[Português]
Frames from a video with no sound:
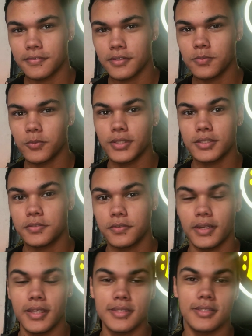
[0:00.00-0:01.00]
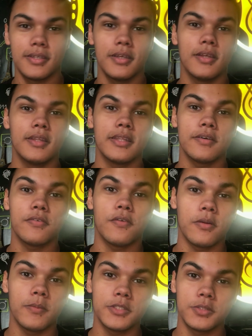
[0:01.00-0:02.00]
fez muita diferença na
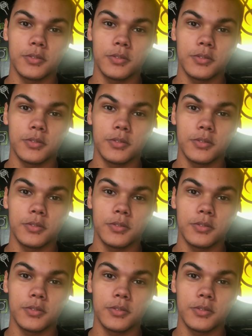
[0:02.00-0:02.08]
forma de